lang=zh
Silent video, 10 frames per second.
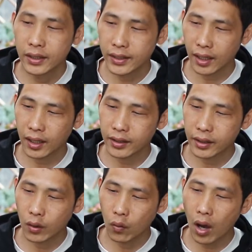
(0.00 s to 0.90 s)
长了这
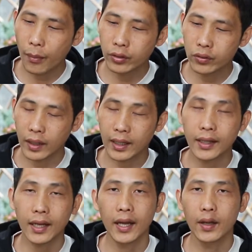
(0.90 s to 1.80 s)
个花苞出来，
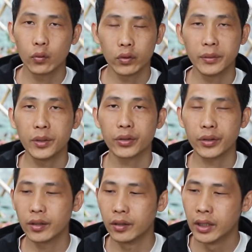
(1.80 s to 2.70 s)
大概五厘米
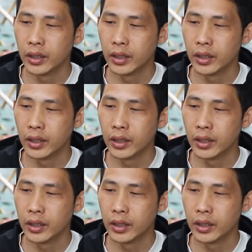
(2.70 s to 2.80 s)
左右，